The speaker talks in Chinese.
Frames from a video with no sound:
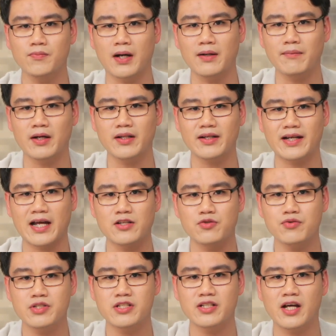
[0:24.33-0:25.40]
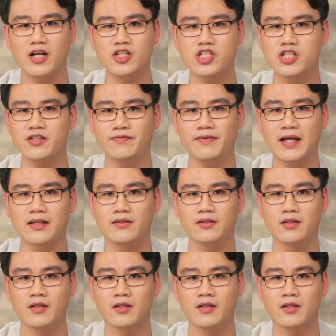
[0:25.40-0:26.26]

忙忙地赶去食堂吃饭，